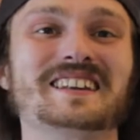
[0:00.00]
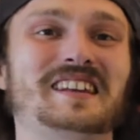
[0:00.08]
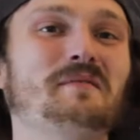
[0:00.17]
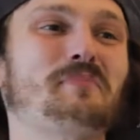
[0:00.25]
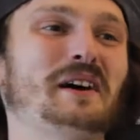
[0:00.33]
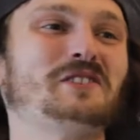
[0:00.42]
t'as
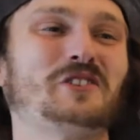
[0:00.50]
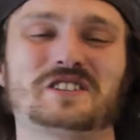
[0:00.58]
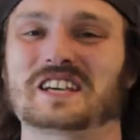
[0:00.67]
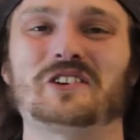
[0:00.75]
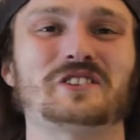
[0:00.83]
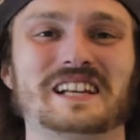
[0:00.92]
des bagnoles
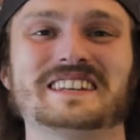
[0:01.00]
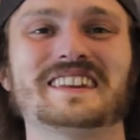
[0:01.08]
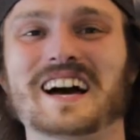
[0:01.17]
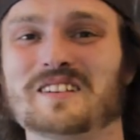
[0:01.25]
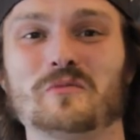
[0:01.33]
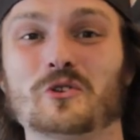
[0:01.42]
qui rentrent
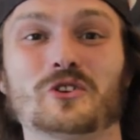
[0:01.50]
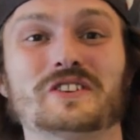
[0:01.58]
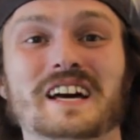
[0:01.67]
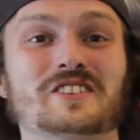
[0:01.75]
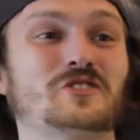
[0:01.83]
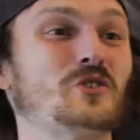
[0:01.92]
littéralement dans
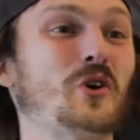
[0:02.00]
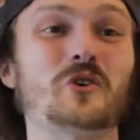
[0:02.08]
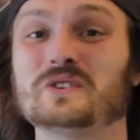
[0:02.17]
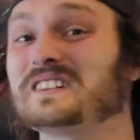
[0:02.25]
des restaurants,